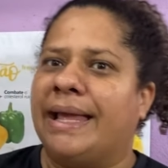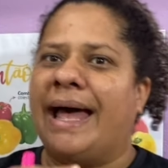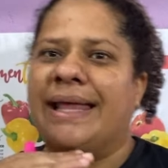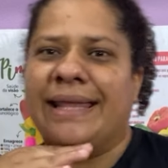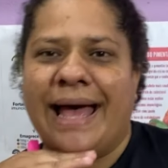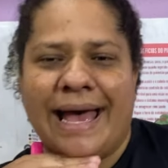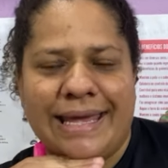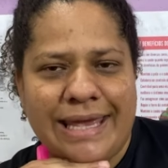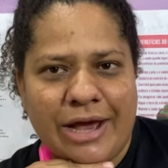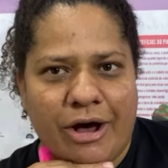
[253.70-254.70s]
tardar
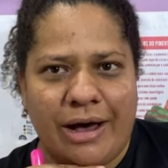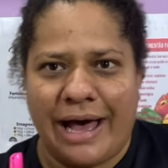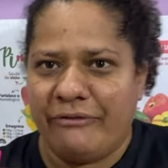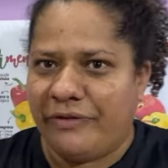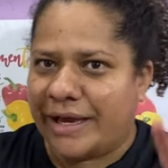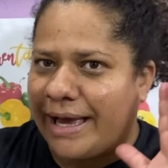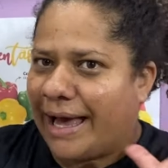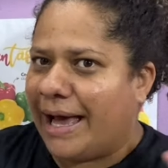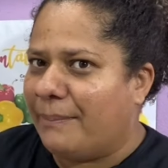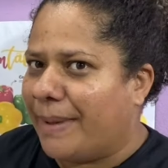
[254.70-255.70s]
aí ó, a
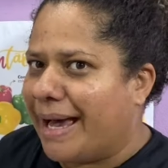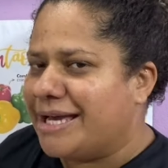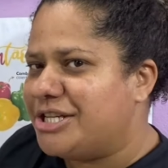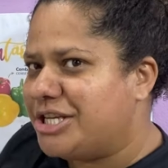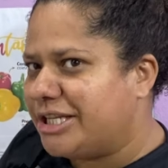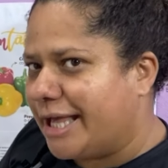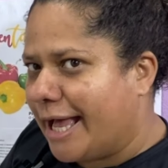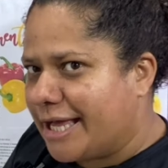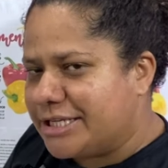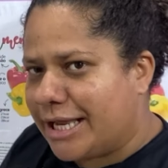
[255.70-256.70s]
ficar mais de
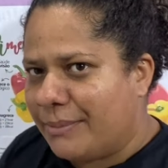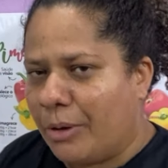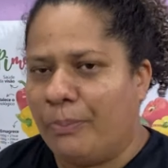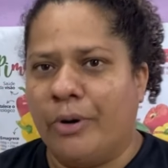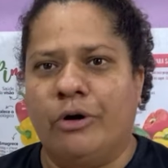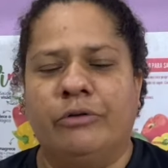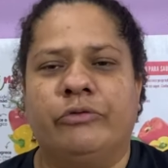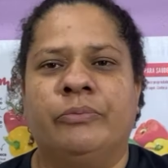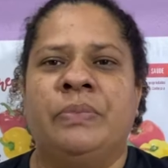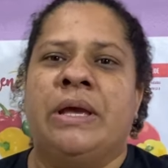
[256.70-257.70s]
idade, né, meu
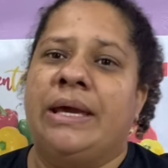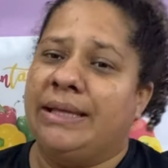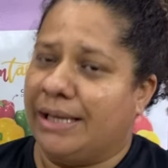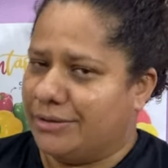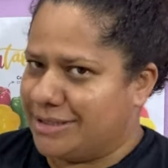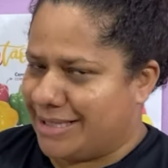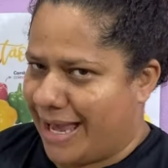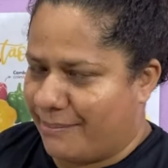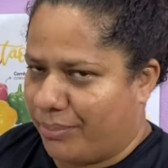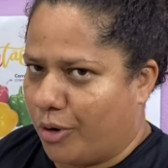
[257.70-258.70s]
povo? Então, se
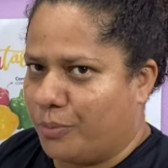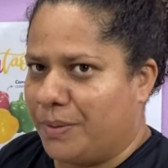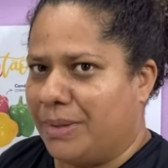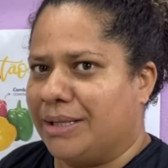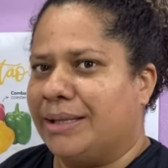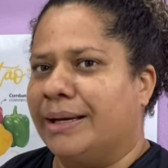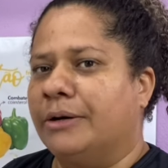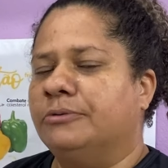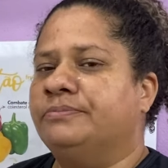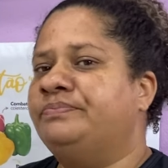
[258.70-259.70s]
é bom o
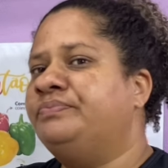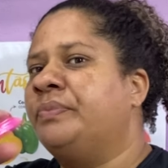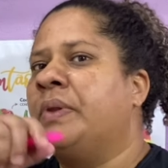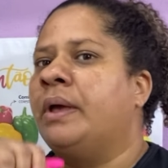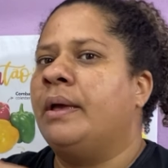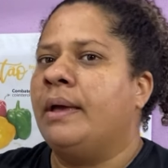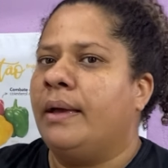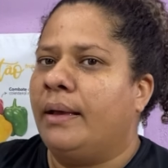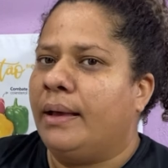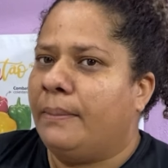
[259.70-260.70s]
pimentão,
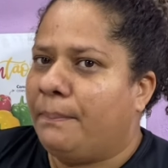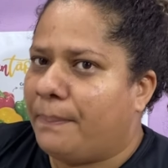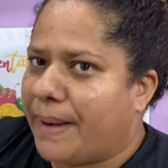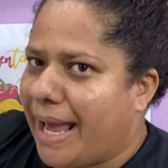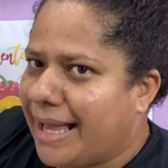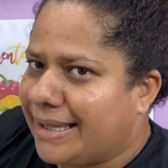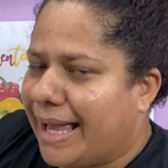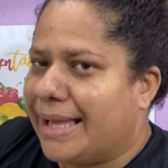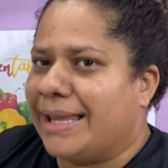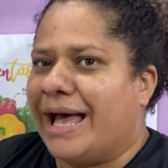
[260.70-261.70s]
pra
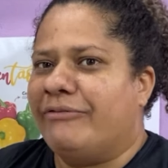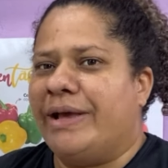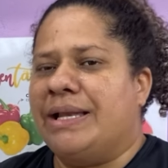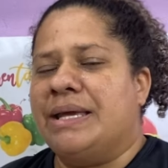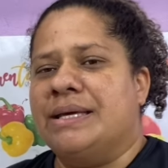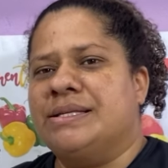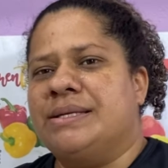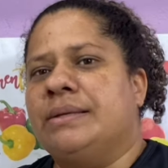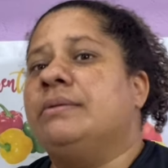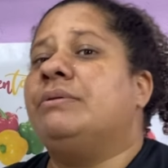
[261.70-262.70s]
tardar a
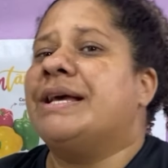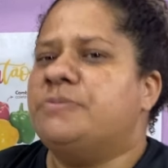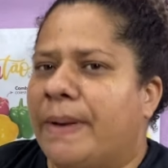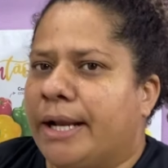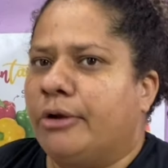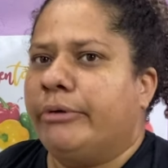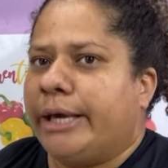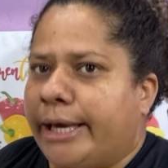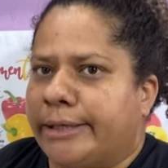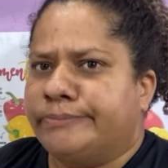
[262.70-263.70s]
velhice, tu tá esperando o
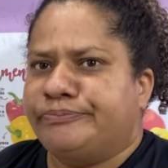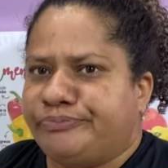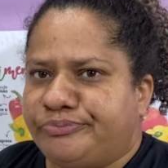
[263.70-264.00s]
quê?